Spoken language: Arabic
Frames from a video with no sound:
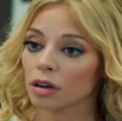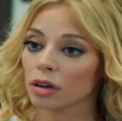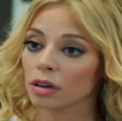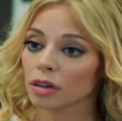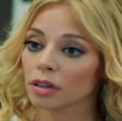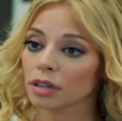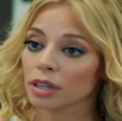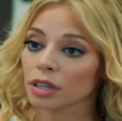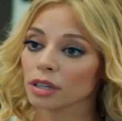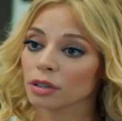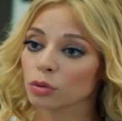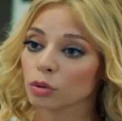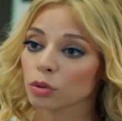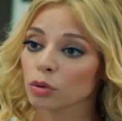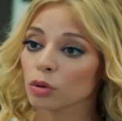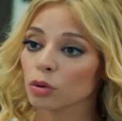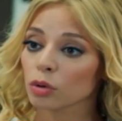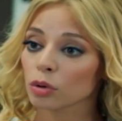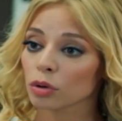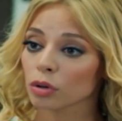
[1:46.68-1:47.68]
آه
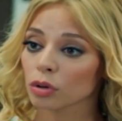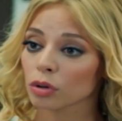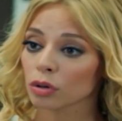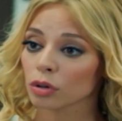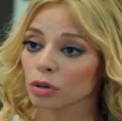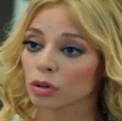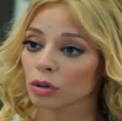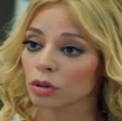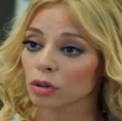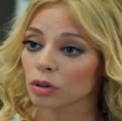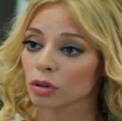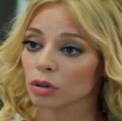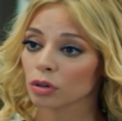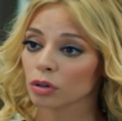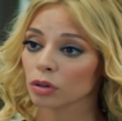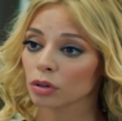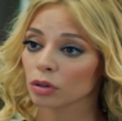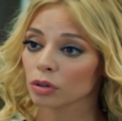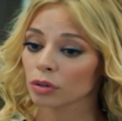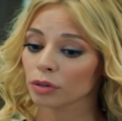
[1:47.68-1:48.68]
أنوار
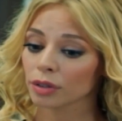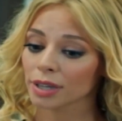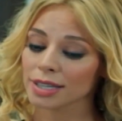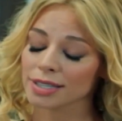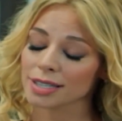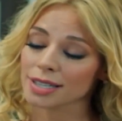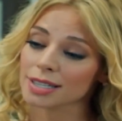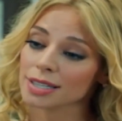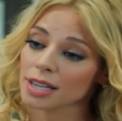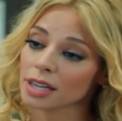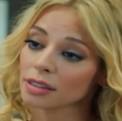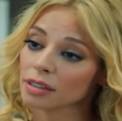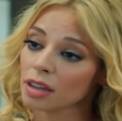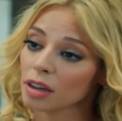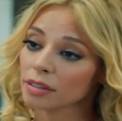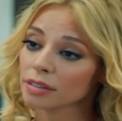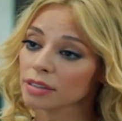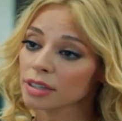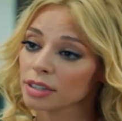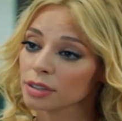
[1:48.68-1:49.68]
يا ريت أنت
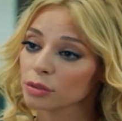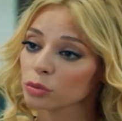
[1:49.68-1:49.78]
لو فيك